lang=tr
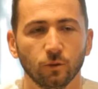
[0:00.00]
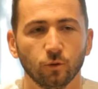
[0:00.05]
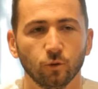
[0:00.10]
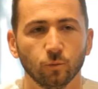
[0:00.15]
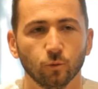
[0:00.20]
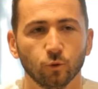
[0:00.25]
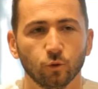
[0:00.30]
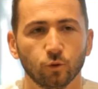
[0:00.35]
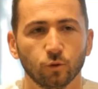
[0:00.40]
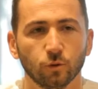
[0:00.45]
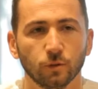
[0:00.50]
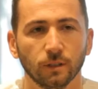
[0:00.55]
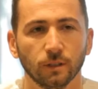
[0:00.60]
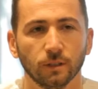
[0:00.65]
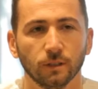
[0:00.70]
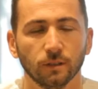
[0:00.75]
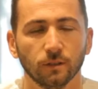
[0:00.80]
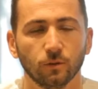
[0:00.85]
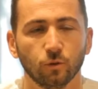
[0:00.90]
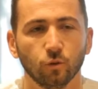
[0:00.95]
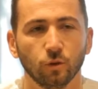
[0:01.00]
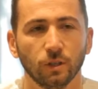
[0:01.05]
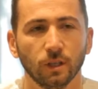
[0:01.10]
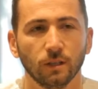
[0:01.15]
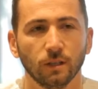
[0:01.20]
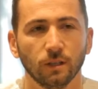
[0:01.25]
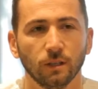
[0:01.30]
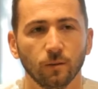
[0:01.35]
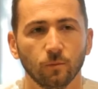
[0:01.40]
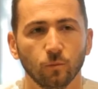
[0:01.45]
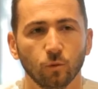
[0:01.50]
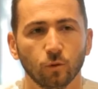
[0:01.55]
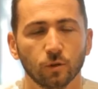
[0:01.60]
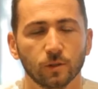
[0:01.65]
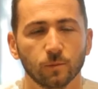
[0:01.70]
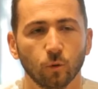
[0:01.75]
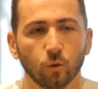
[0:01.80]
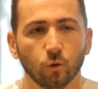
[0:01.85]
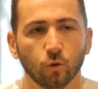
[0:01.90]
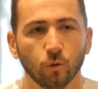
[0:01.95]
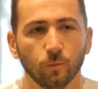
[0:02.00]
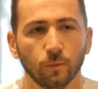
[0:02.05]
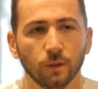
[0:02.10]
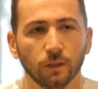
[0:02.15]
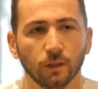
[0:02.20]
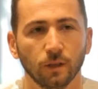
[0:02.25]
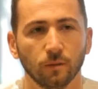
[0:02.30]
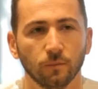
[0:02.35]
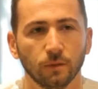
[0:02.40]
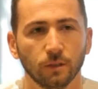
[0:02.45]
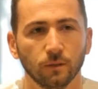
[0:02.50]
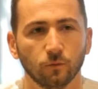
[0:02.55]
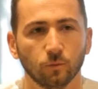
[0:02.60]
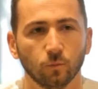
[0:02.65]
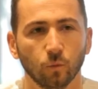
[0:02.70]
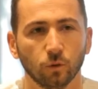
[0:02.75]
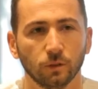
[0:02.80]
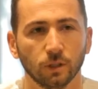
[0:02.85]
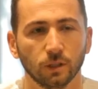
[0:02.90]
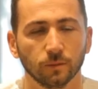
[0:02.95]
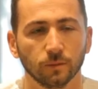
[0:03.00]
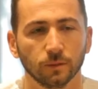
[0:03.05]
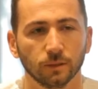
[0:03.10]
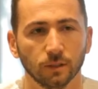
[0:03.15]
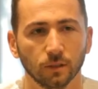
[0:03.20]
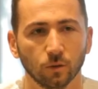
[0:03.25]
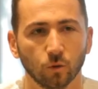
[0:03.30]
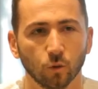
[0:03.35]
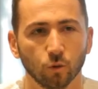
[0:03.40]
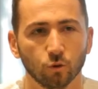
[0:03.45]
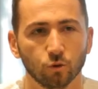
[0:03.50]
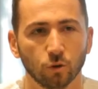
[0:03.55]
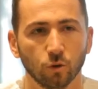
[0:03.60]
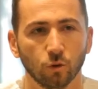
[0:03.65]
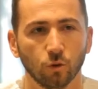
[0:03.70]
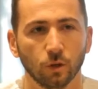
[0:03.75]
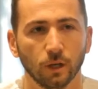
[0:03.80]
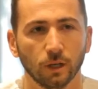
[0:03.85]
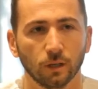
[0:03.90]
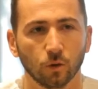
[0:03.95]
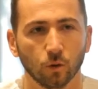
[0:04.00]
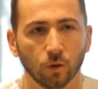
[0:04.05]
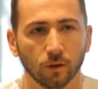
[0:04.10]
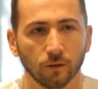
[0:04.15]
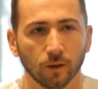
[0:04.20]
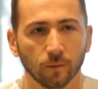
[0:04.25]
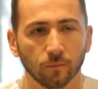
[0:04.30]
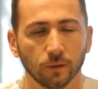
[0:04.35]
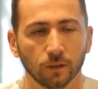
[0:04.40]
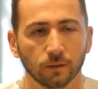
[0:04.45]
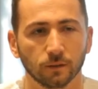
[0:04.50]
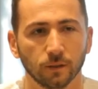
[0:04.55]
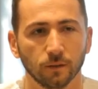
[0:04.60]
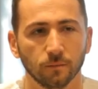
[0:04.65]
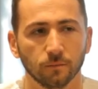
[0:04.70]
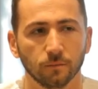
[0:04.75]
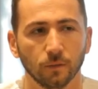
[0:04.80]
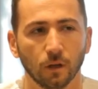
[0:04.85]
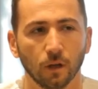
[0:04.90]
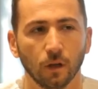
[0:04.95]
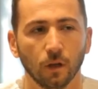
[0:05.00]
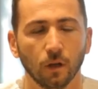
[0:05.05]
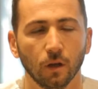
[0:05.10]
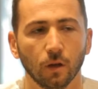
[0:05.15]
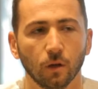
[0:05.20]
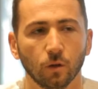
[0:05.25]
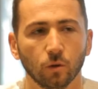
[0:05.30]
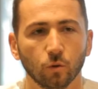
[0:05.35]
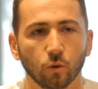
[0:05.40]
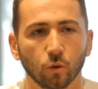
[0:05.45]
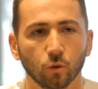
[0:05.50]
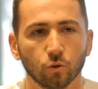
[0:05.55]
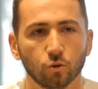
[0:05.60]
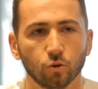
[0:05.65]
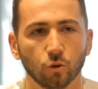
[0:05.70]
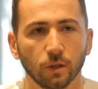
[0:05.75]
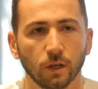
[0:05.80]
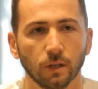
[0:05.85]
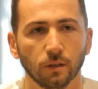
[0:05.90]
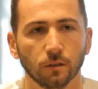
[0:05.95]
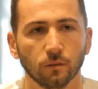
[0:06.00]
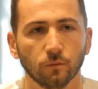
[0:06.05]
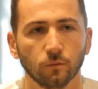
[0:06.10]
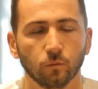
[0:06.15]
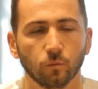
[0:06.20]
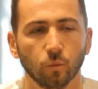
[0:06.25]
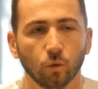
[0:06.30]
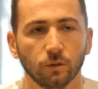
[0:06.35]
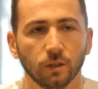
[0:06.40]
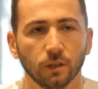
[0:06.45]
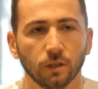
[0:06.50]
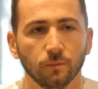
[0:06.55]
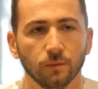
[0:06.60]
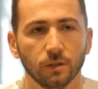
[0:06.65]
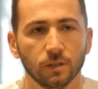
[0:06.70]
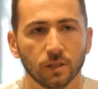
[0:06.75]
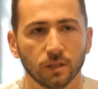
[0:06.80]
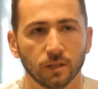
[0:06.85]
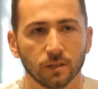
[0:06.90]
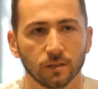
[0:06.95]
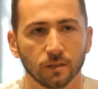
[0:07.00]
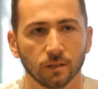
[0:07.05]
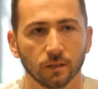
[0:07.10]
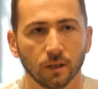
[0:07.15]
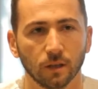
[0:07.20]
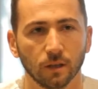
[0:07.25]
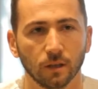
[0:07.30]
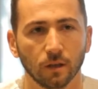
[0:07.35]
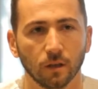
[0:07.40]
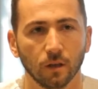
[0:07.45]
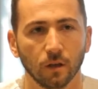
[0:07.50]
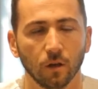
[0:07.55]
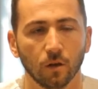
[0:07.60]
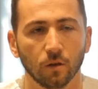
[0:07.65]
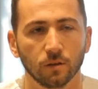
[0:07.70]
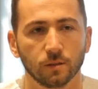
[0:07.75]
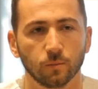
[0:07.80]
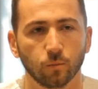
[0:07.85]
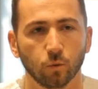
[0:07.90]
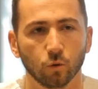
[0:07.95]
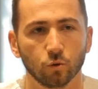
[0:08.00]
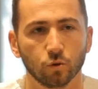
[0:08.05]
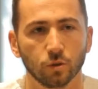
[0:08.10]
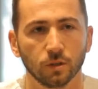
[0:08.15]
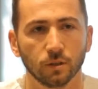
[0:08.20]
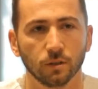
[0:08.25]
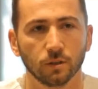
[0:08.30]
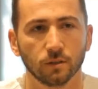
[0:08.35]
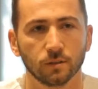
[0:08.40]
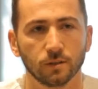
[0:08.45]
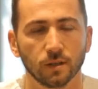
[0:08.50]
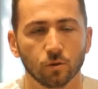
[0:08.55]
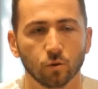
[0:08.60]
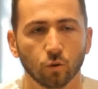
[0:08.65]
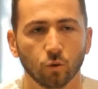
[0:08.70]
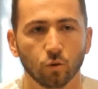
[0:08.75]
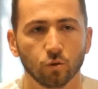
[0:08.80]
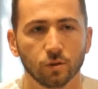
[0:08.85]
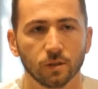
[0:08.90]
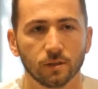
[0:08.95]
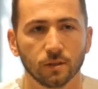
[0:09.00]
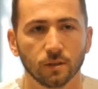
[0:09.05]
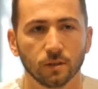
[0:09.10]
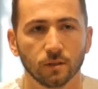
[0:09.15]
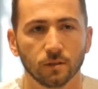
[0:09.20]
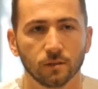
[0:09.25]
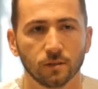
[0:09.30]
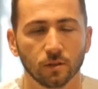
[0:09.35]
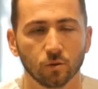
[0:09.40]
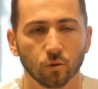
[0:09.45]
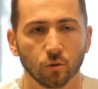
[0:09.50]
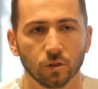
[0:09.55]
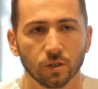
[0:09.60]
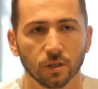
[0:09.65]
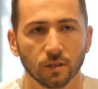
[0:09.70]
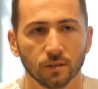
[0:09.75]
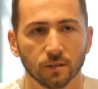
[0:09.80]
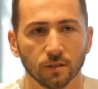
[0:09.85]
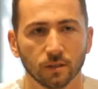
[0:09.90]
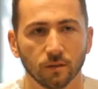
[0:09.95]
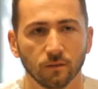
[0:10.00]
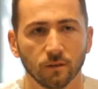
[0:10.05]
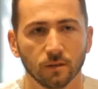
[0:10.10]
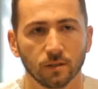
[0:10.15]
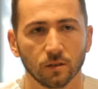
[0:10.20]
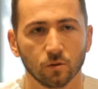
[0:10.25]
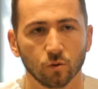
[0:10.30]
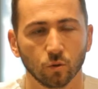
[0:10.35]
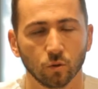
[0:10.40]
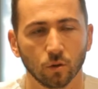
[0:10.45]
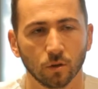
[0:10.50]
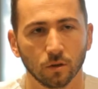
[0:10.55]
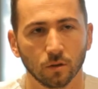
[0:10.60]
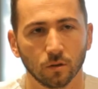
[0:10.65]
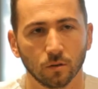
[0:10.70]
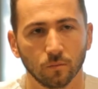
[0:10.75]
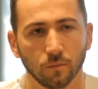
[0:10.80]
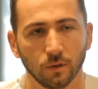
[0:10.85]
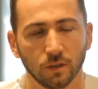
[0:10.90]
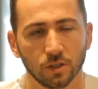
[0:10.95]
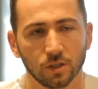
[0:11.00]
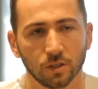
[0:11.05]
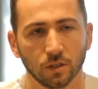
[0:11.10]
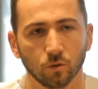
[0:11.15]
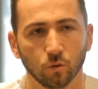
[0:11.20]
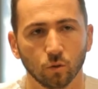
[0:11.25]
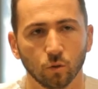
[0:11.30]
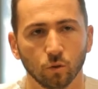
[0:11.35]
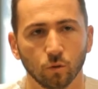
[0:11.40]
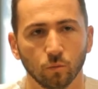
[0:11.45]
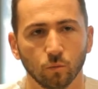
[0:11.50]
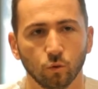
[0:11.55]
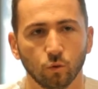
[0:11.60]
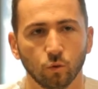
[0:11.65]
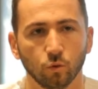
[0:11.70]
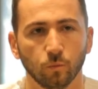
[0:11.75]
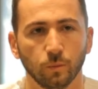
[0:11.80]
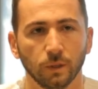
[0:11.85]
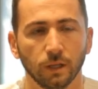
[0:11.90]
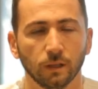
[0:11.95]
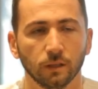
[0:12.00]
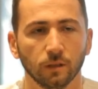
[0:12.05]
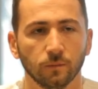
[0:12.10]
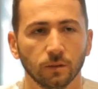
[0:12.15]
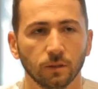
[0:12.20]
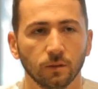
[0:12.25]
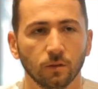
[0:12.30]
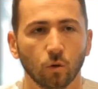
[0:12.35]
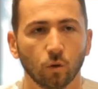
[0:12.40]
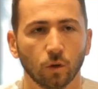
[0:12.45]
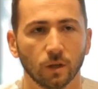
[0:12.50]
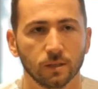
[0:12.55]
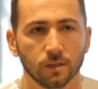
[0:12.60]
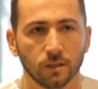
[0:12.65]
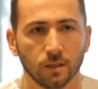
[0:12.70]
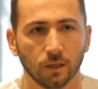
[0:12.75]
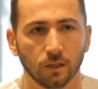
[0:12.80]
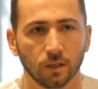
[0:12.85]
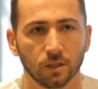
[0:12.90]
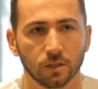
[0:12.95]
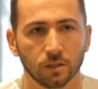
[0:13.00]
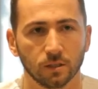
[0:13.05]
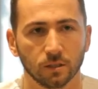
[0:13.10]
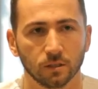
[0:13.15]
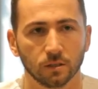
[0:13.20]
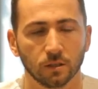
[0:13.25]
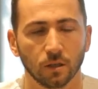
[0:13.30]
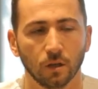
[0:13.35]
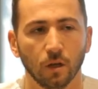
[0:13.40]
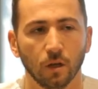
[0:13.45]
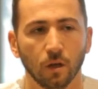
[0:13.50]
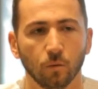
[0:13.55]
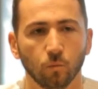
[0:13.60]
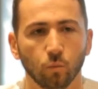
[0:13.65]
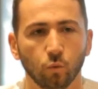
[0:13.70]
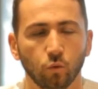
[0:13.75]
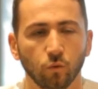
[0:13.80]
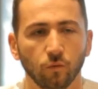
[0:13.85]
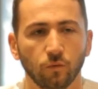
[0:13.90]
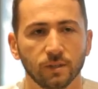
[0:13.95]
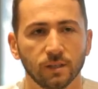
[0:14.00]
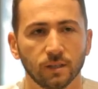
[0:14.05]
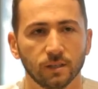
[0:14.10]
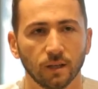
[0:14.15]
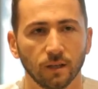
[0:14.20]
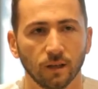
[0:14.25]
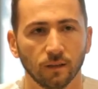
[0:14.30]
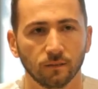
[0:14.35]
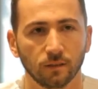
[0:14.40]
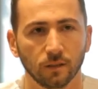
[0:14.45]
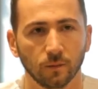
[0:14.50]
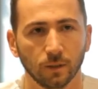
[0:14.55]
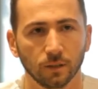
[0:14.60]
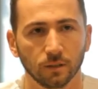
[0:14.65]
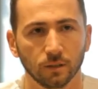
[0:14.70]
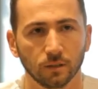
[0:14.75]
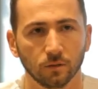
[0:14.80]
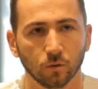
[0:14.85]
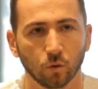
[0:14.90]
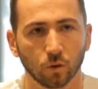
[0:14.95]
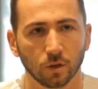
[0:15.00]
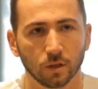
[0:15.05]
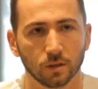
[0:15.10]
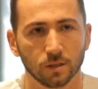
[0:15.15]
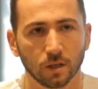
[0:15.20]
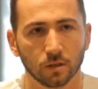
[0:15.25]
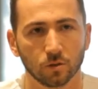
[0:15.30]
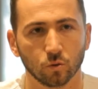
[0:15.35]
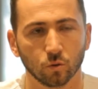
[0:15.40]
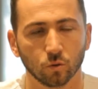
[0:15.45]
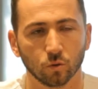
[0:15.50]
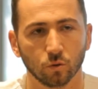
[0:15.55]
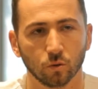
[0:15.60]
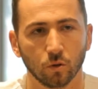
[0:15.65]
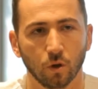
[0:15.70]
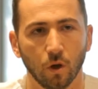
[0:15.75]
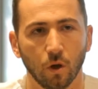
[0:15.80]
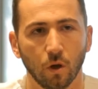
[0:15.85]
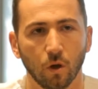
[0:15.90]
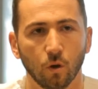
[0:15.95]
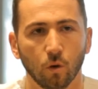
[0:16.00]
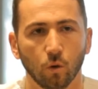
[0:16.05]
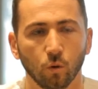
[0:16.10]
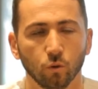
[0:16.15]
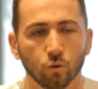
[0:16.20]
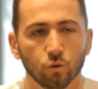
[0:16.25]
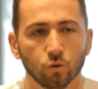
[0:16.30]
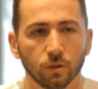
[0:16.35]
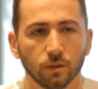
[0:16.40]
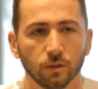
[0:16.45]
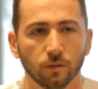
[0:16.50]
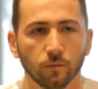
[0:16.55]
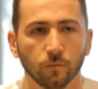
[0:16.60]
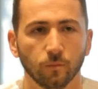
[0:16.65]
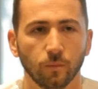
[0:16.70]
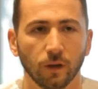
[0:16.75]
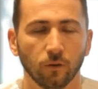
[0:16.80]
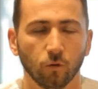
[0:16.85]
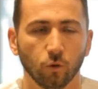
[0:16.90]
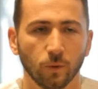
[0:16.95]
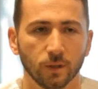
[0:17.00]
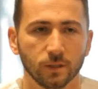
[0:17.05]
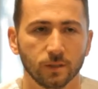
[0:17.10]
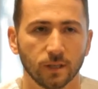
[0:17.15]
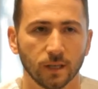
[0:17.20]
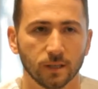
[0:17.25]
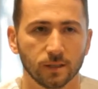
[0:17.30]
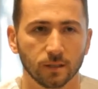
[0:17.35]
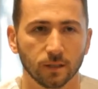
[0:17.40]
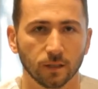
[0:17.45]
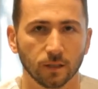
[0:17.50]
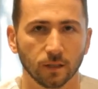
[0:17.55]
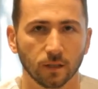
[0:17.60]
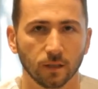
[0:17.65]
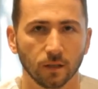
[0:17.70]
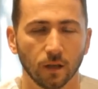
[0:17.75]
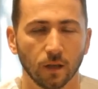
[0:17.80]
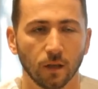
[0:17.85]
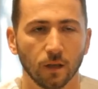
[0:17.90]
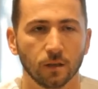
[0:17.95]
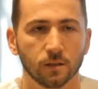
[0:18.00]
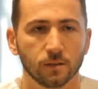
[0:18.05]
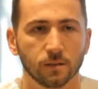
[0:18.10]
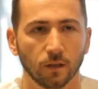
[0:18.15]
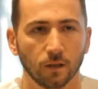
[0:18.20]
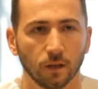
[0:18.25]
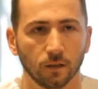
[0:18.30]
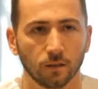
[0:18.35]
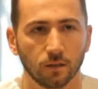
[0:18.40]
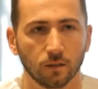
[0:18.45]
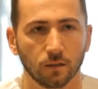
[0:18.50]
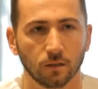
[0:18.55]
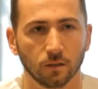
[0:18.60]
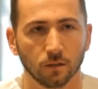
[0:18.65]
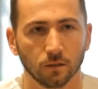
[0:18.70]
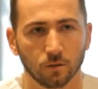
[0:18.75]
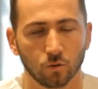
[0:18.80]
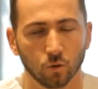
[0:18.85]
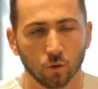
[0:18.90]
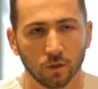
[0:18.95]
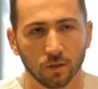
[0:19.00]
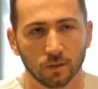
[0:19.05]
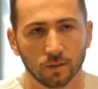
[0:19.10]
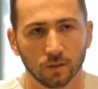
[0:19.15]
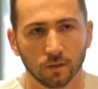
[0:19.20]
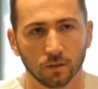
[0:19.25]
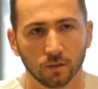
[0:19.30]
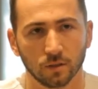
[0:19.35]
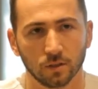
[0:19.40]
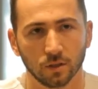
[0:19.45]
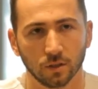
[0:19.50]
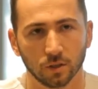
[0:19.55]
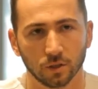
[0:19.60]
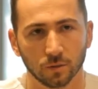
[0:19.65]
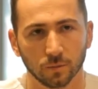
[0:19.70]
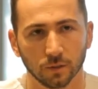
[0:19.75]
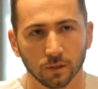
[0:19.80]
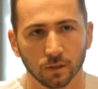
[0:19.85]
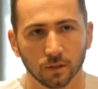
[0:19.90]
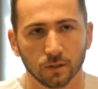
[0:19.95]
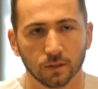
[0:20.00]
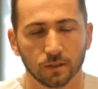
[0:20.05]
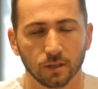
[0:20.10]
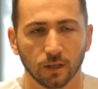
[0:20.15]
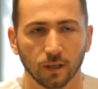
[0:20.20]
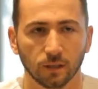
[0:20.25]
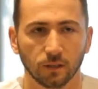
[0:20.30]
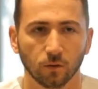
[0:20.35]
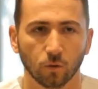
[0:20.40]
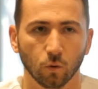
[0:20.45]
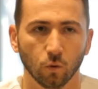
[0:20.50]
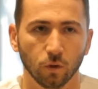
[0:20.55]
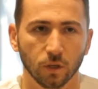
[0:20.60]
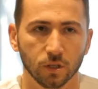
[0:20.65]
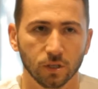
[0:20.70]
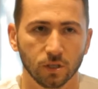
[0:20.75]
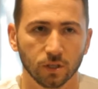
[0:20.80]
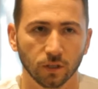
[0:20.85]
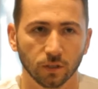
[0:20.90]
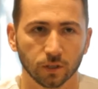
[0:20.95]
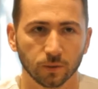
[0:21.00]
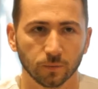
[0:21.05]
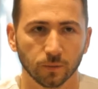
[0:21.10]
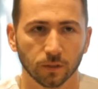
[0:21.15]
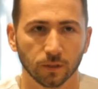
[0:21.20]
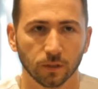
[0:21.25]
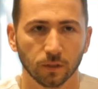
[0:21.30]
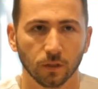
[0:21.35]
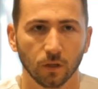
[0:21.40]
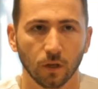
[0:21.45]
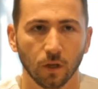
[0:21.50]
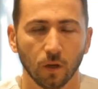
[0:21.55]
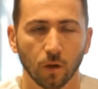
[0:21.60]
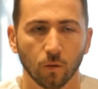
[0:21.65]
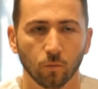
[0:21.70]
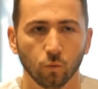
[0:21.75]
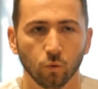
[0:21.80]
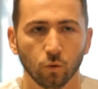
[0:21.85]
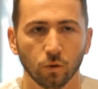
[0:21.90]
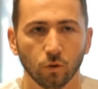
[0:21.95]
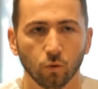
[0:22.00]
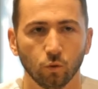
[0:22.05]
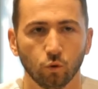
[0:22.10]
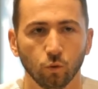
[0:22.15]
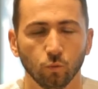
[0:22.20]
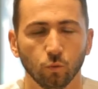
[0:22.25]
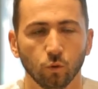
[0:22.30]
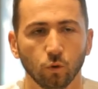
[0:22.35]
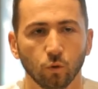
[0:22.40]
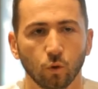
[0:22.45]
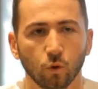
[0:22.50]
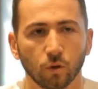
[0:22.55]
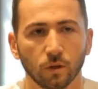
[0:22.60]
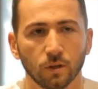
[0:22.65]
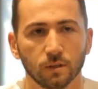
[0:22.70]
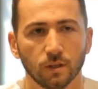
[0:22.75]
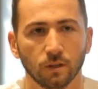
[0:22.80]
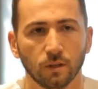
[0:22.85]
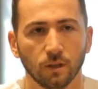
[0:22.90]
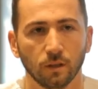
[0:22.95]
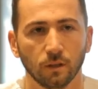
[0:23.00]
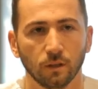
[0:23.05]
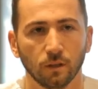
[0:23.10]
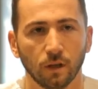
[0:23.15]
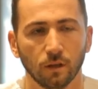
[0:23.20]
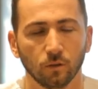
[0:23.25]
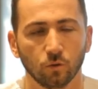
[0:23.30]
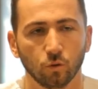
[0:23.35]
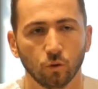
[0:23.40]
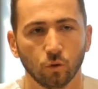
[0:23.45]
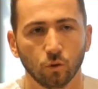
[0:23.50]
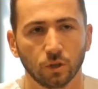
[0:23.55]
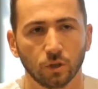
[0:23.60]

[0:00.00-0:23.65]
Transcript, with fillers: Durmuş, e, Türkiye'nin en büyük spor kulüplerinden birinin futbol takımında kondisyoner olarak görev yapmaktayım. Kondisyoner futbol takımı içerisinde sporcuların sezon öncesi, sezon içerisinde ve sezonun bitişine doğru bütün planlamalarını organize eden kişidir. Bütün fiziksel antrenmanların organizasyonu, oyuncuların performans testleri, sakatlık sonrası çalışmaları, sakatlık önleyici çalışmaları bunların tümünü organize eden antrenör